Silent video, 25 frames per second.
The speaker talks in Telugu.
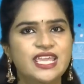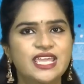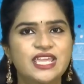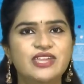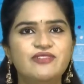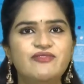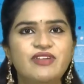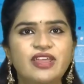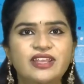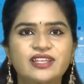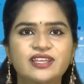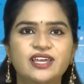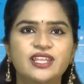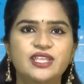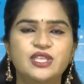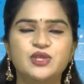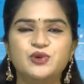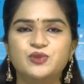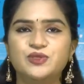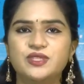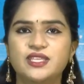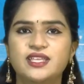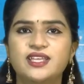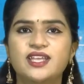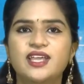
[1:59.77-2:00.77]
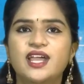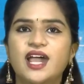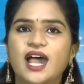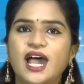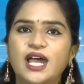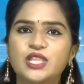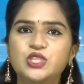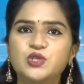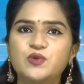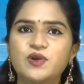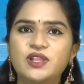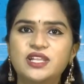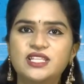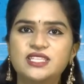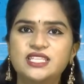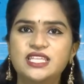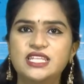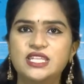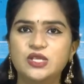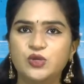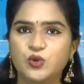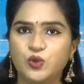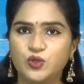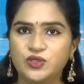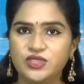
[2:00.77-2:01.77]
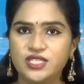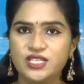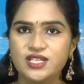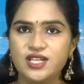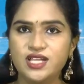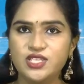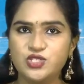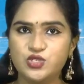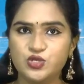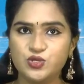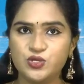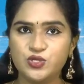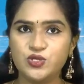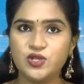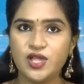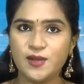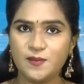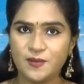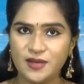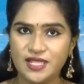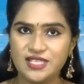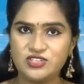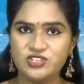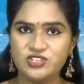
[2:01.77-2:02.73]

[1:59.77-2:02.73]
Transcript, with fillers: ఈ వెనిగర్కి ఉంది అందువల్ల దీన్ని కొద్దిగా జుట్టుకు అప్లై